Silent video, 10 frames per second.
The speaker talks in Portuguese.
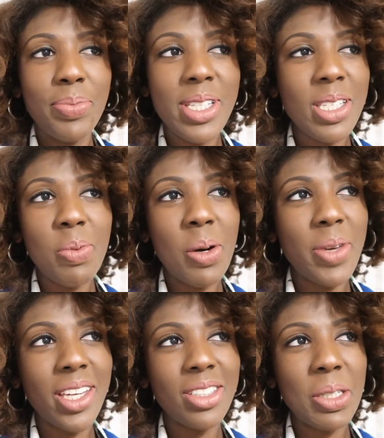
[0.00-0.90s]

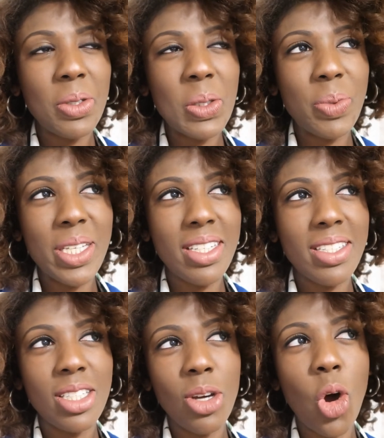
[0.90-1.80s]
Principalmente quando eu penso
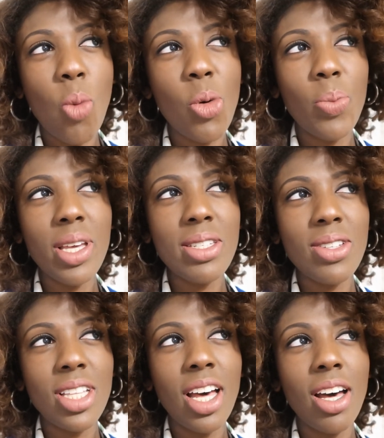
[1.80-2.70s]
assim em Roma, eu
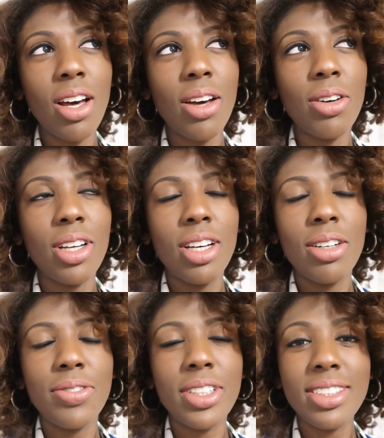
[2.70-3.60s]
penso na
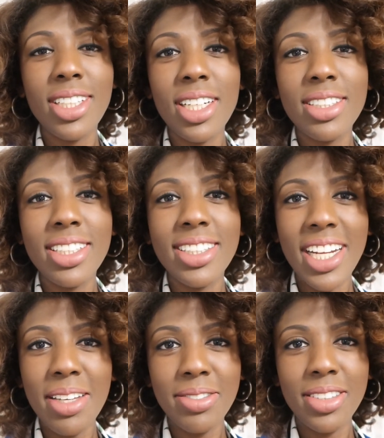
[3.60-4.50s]
Fontana de
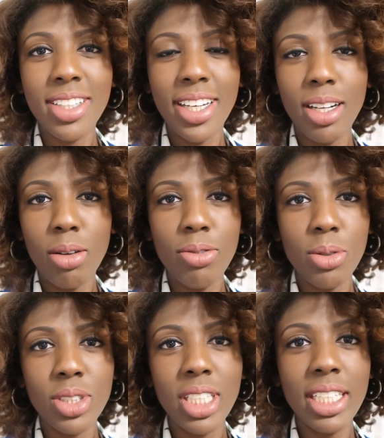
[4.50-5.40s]
Trevi, aquela
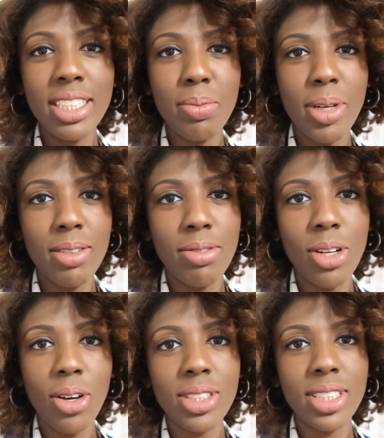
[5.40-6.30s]
fonte linda e
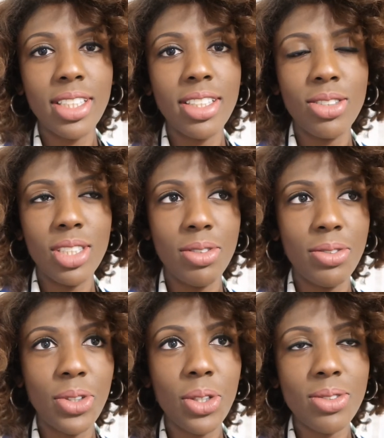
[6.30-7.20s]
maravilhosa que eu já
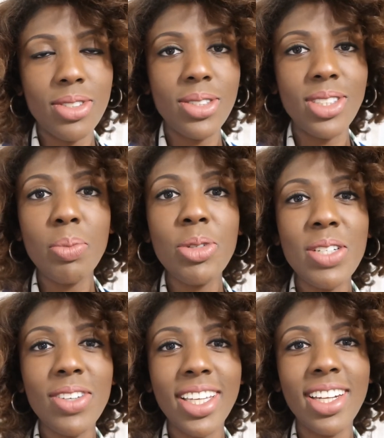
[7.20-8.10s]
vi fotos e eu sempre
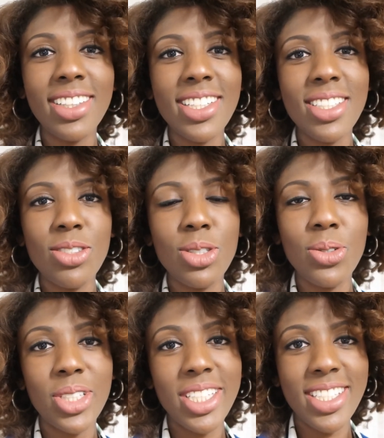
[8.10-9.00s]
tive aquele desejo de
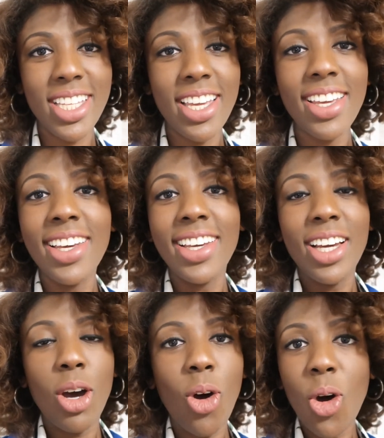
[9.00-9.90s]
conhecer
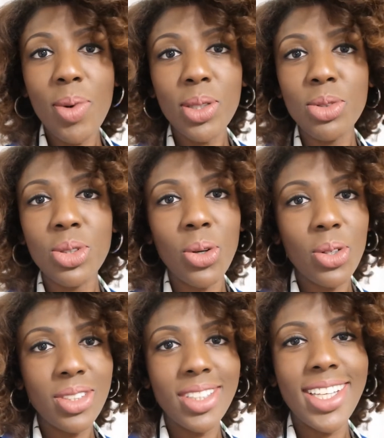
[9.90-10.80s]
Roma no
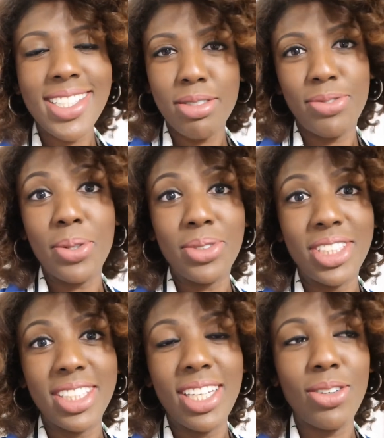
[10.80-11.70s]
todo e essa
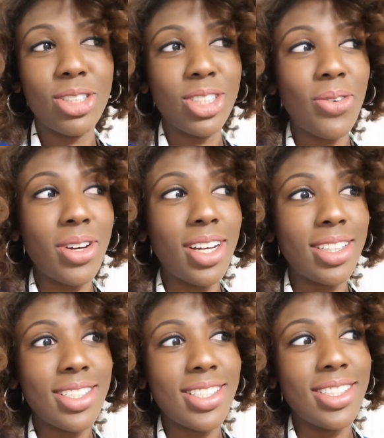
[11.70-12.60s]
fonte, né? Eu acho que é o
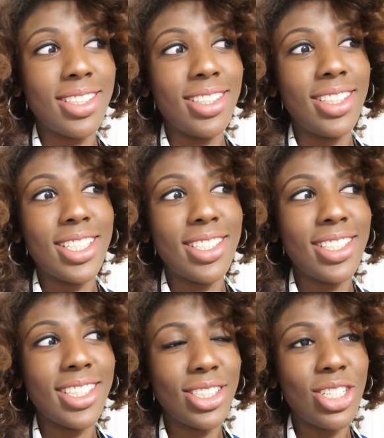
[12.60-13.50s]
canto assim que
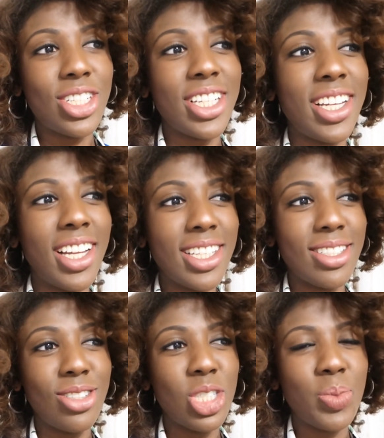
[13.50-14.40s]
assim que a gente chega lá,
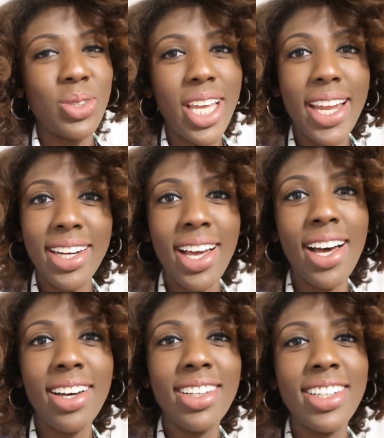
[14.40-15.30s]
se a gente puder ir
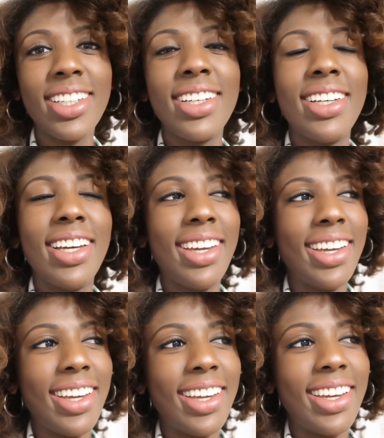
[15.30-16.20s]
lá,
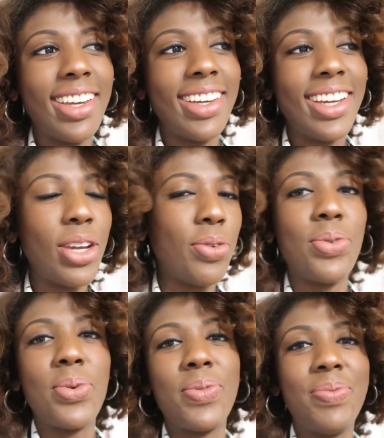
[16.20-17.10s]
é, eu
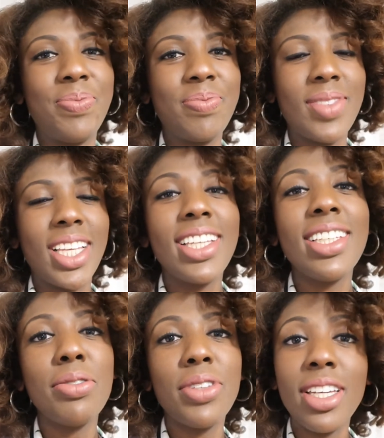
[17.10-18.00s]
vou.
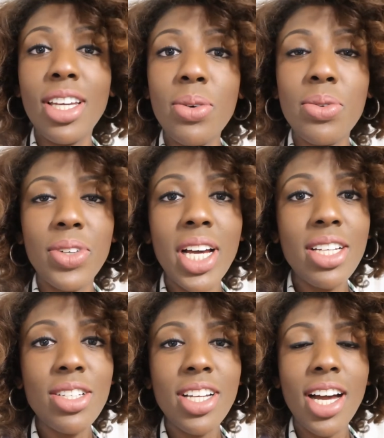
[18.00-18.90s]
E vai eu, o
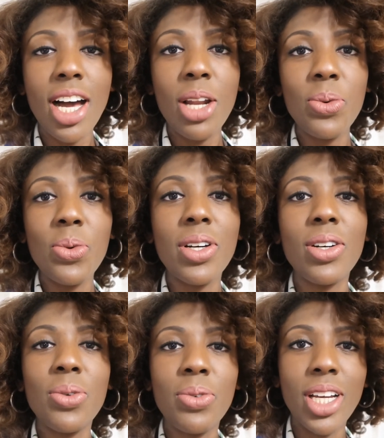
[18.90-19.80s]
Vlad, a
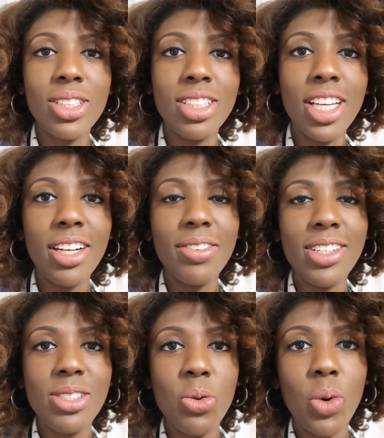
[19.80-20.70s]
Haluca, o Vlad dela,
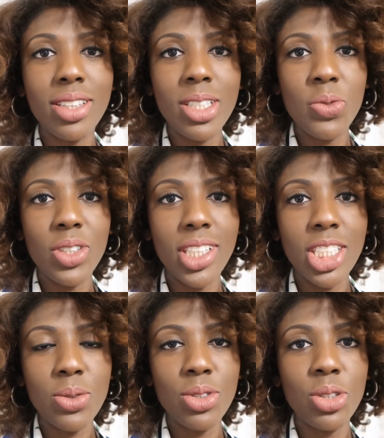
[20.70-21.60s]
vai ser o Quarteto
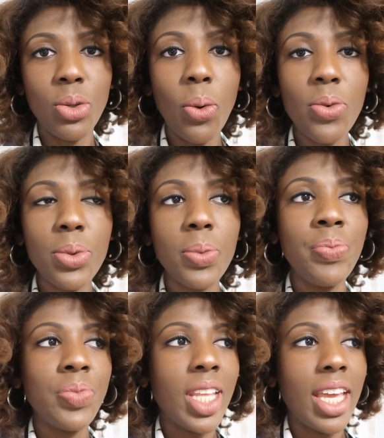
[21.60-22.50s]
Fantástico de novo.
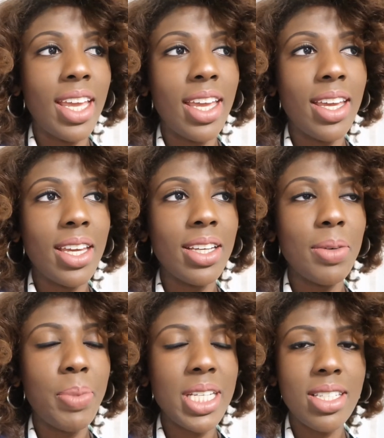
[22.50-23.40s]

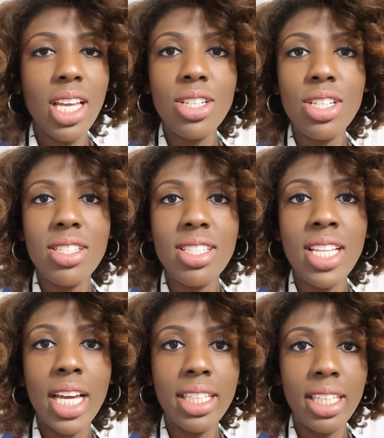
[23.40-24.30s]
É, passagens
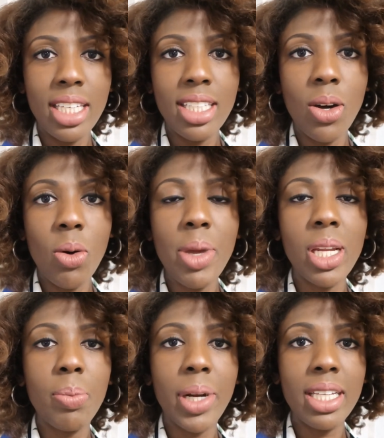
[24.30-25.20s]
daqui da
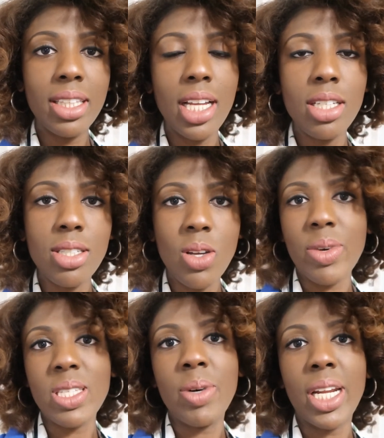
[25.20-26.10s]
Romênia para a Itália são
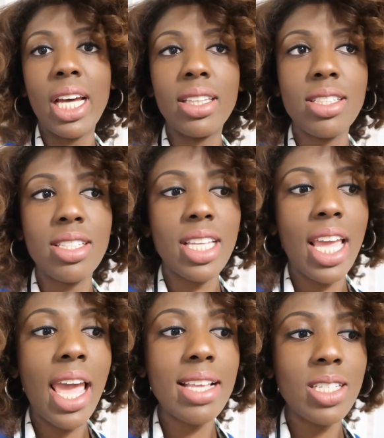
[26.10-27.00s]
mais baratas.
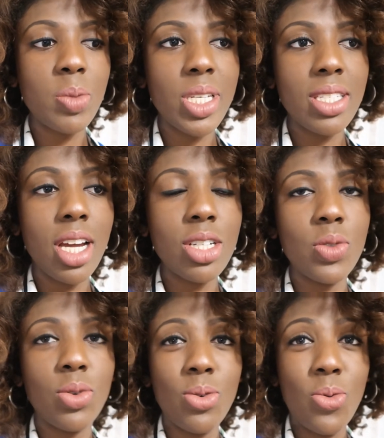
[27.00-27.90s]
Essas
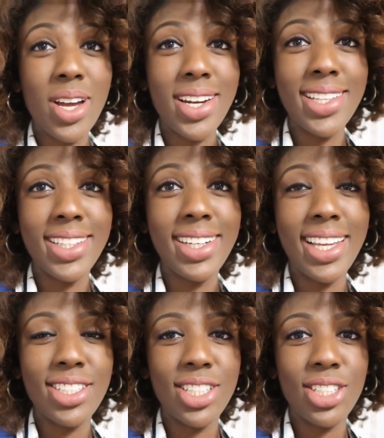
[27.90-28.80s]
passagens foram 40
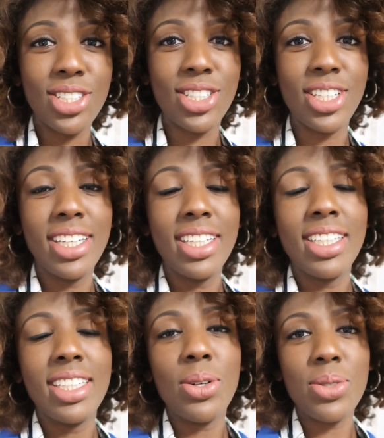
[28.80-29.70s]
lei, gente.
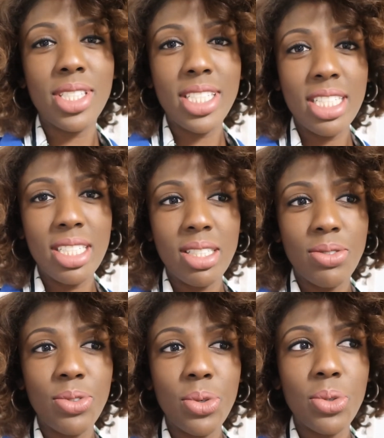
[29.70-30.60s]
Ou
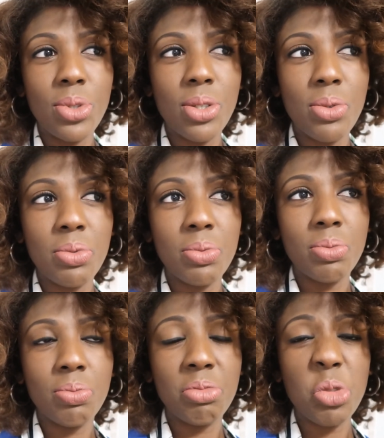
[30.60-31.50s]
seja,
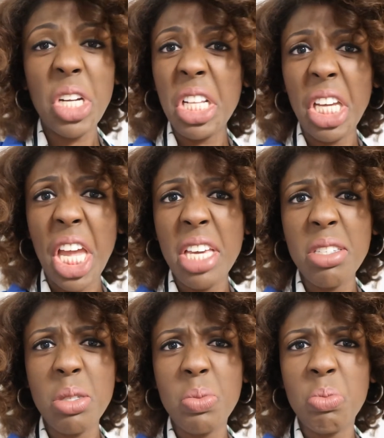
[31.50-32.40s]
foram 40
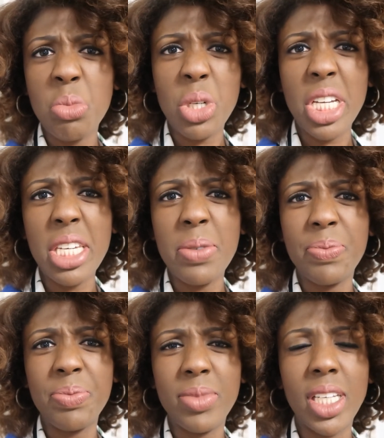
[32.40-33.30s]
reais por aí
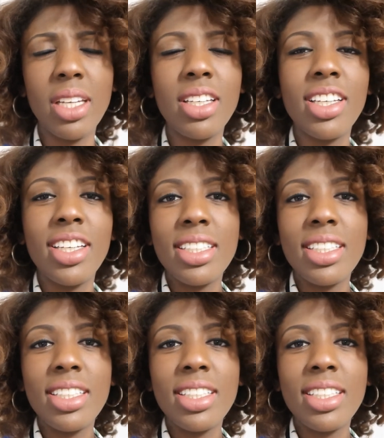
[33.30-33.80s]
né?